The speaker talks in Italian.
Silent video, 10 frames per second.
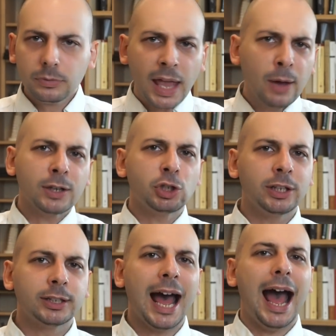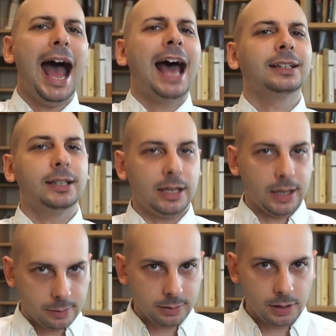È una città
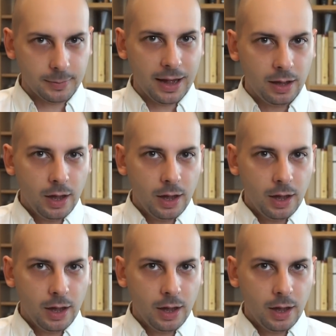antichissima,